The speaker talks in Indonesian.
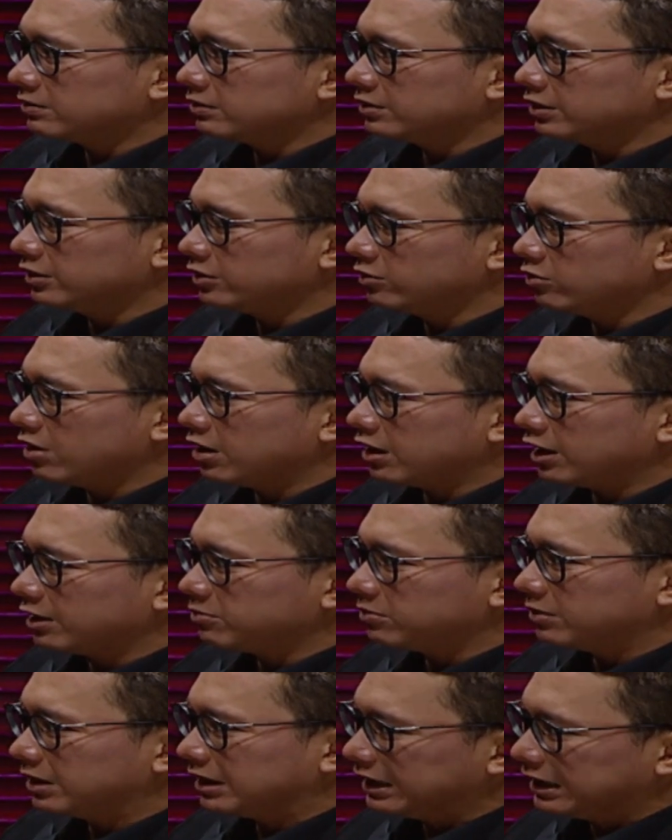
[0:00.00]
itu
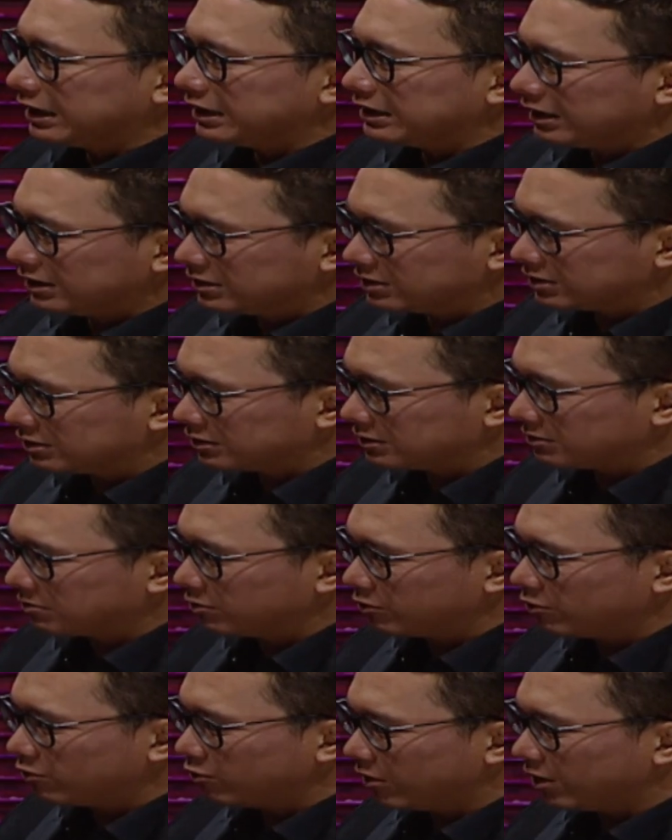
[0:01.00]
akan mengikis
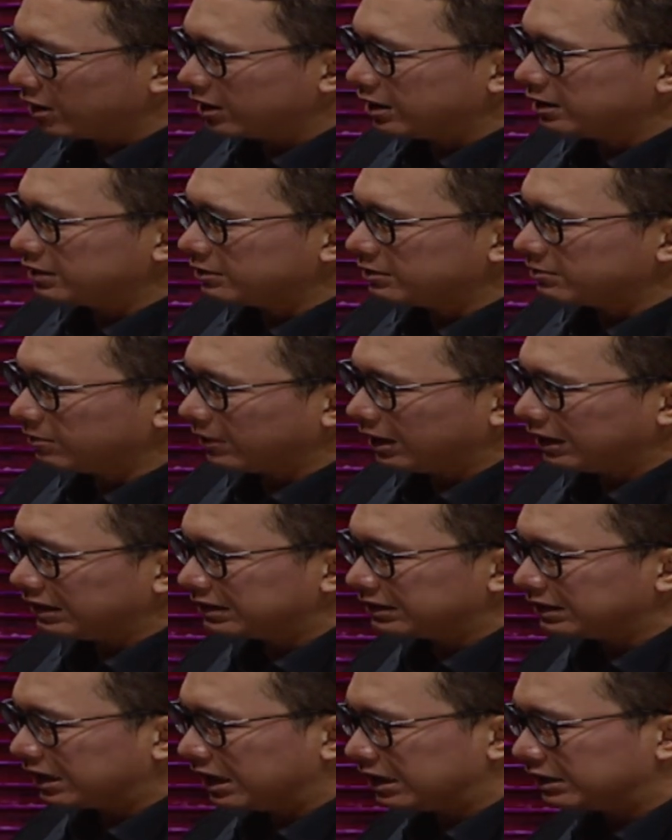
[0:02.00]
semua
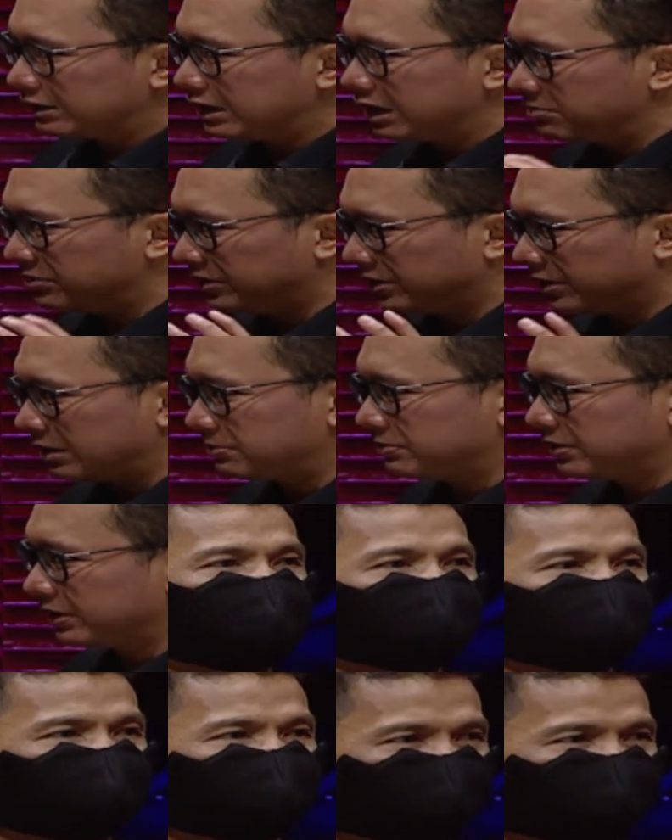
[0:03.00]
mental dan pikiran-pikiran